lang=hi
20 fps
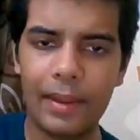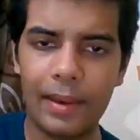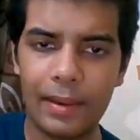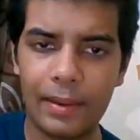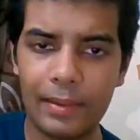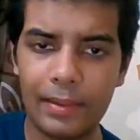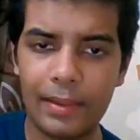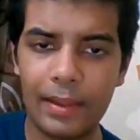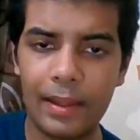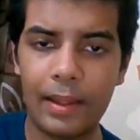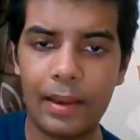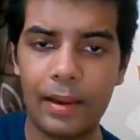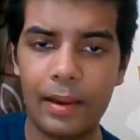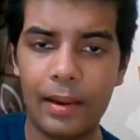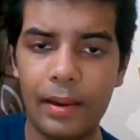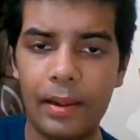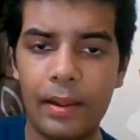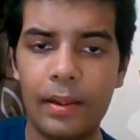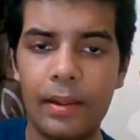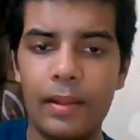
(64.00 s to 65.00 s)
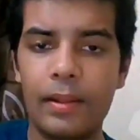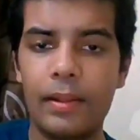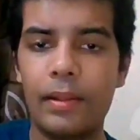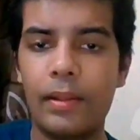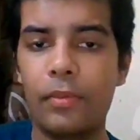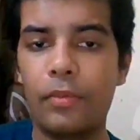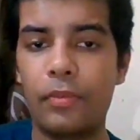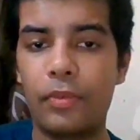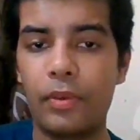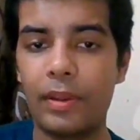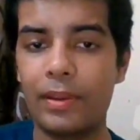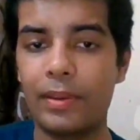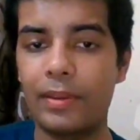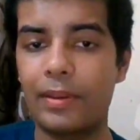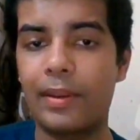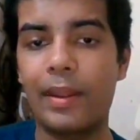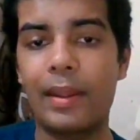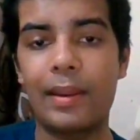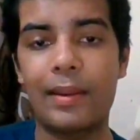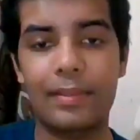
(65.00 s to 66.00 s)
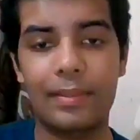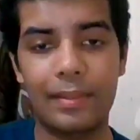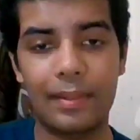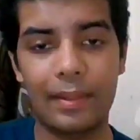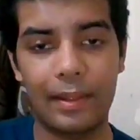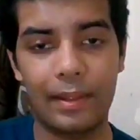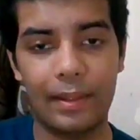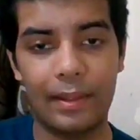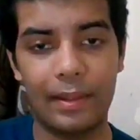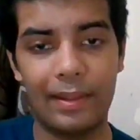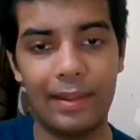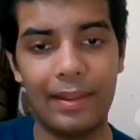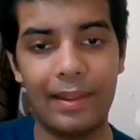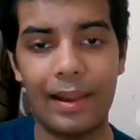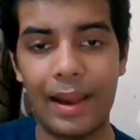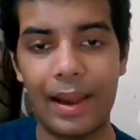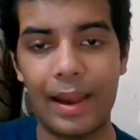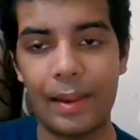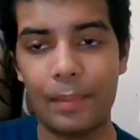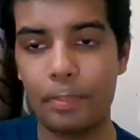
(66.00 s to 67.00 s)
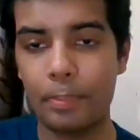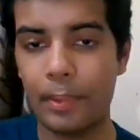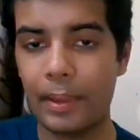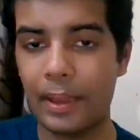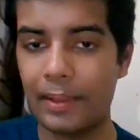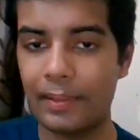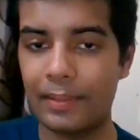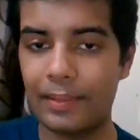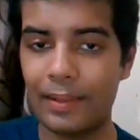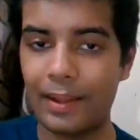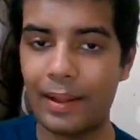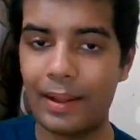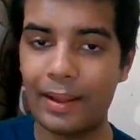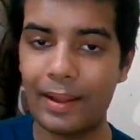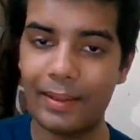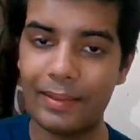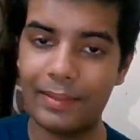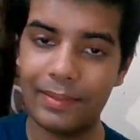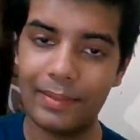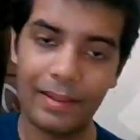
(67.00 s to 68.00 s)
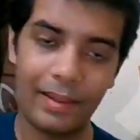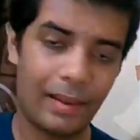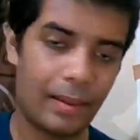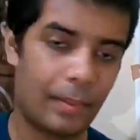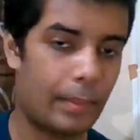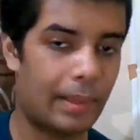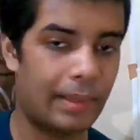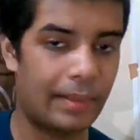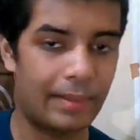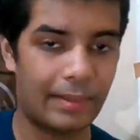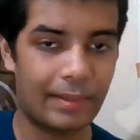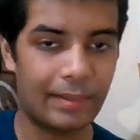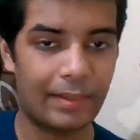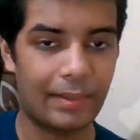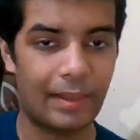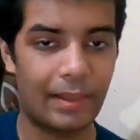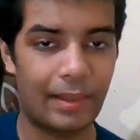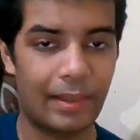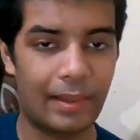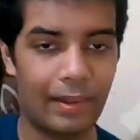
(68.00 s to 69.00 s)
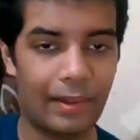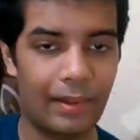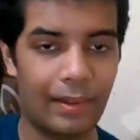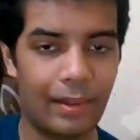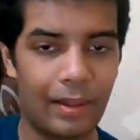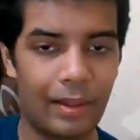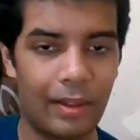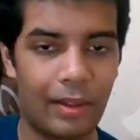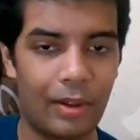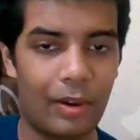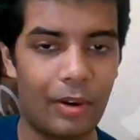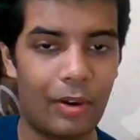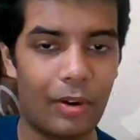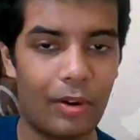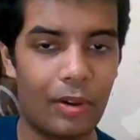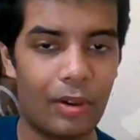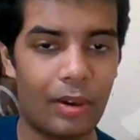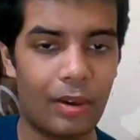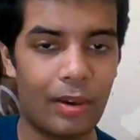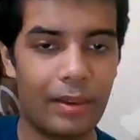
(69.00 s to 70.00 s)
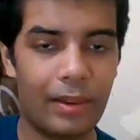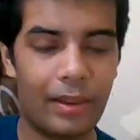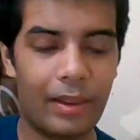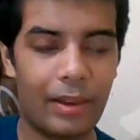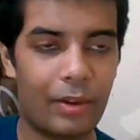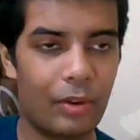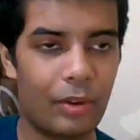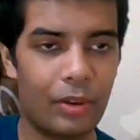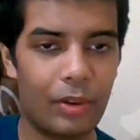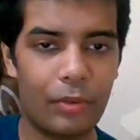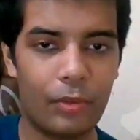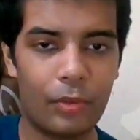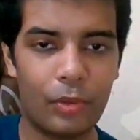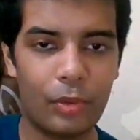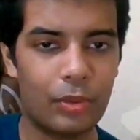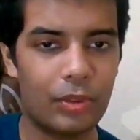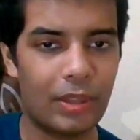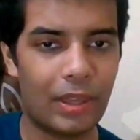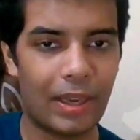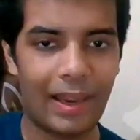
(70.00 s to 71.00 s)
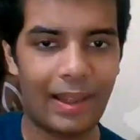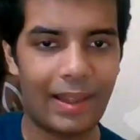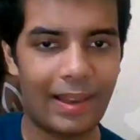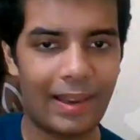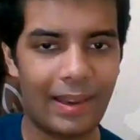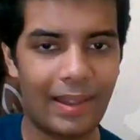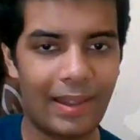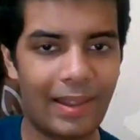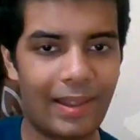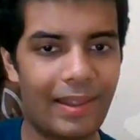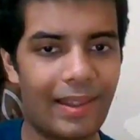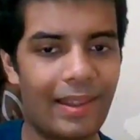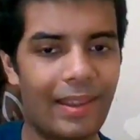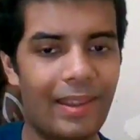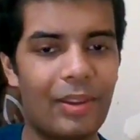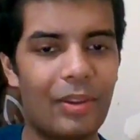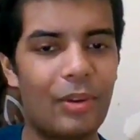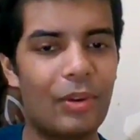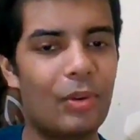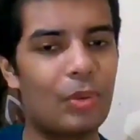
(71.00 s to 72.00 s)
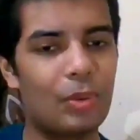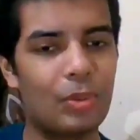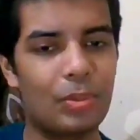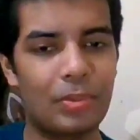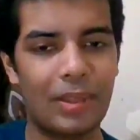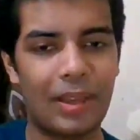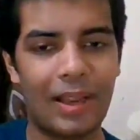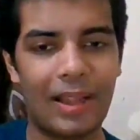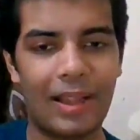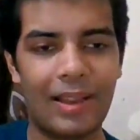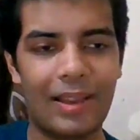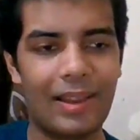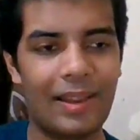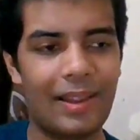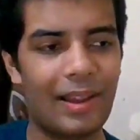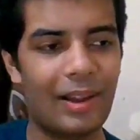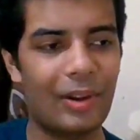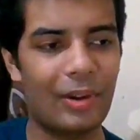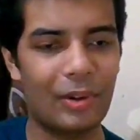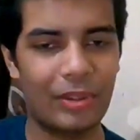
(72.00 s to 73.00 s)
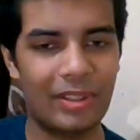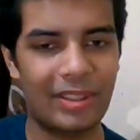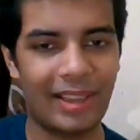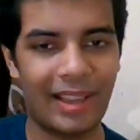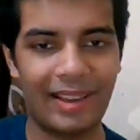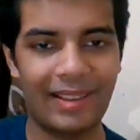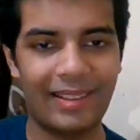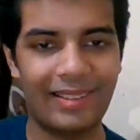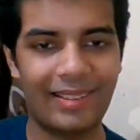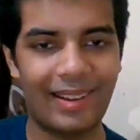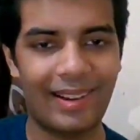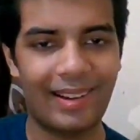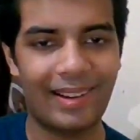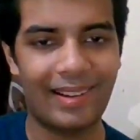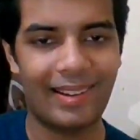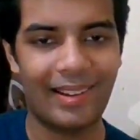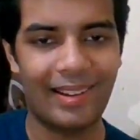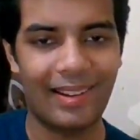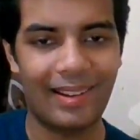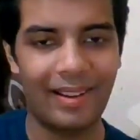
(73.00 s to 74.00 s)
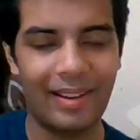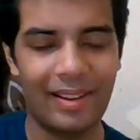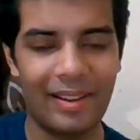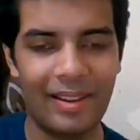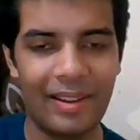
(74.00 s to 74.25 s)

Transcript: के अंदर फर्स्ट ईयर से ही आप पैसा कैसे कमा सकते हैं और ये कोई वो तरीका नहीं कि यूट्यूब चला लिया कोई चैनल चला लिया